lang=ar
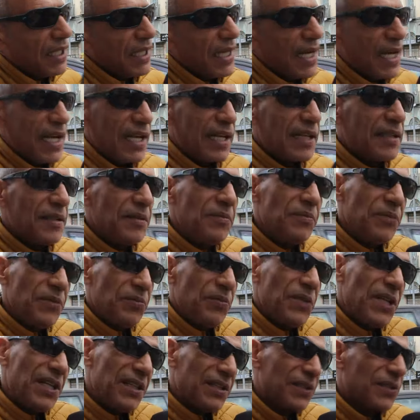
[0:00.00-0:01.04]
أي
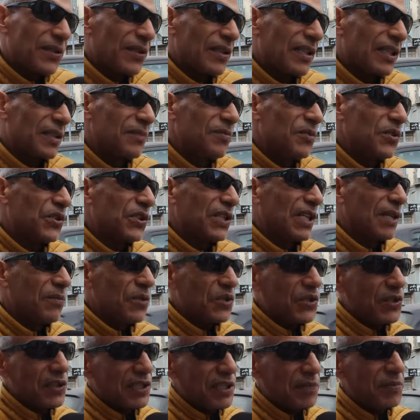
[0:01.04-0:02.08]
ما أنا قلت لك مشكلة
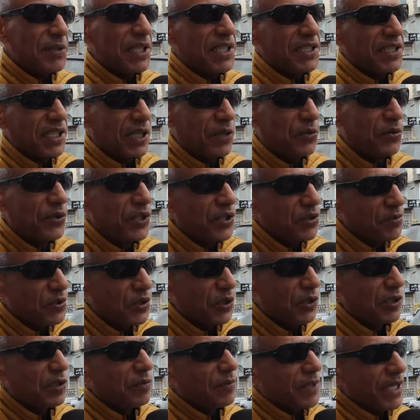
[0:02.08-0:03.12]
مشكلة بتاع التكوير
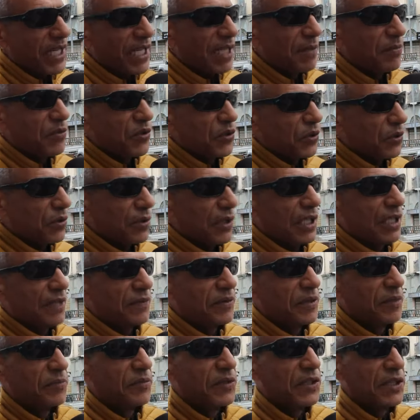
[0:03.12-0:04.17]
مشكلة برامج وكلها
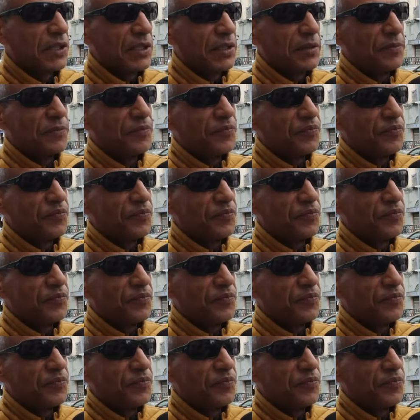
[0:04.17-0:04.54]
فهمت